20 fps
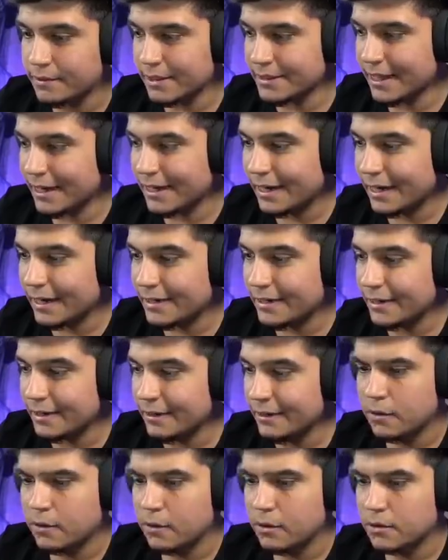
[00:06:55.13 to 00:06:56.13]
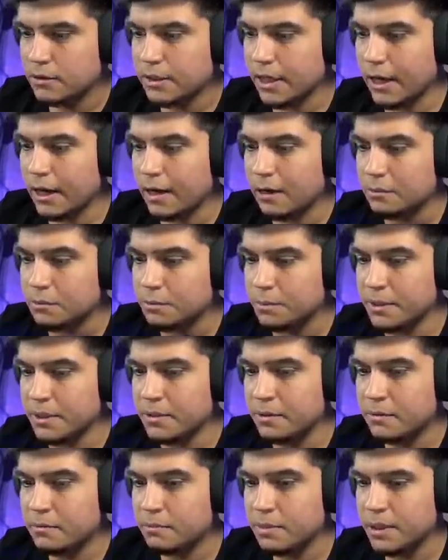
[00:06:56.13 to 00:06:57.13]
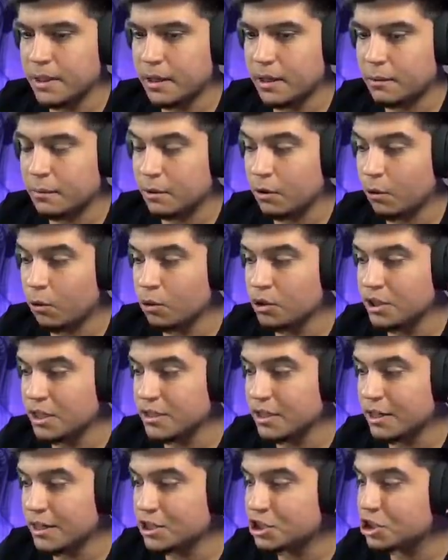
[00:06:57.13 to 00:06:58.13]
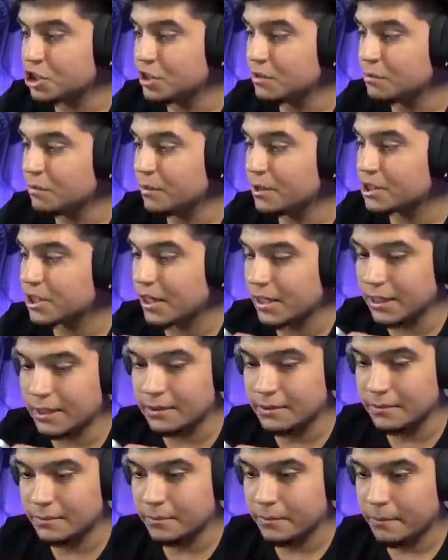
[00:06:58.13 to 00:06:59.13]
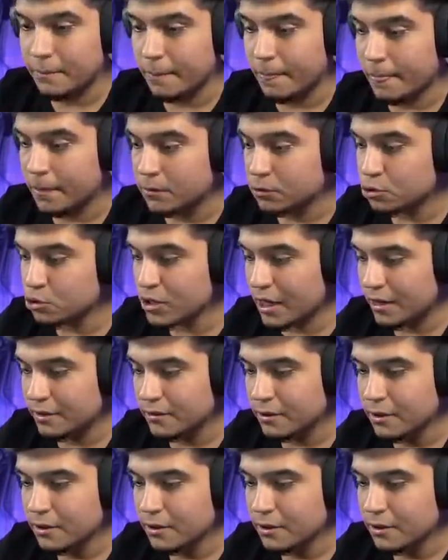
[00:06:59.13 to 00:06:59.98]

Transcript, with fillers: Yeter gari ya. Gel abi bin. Bin arabaya. 17 leş 25 kalan. Güzel.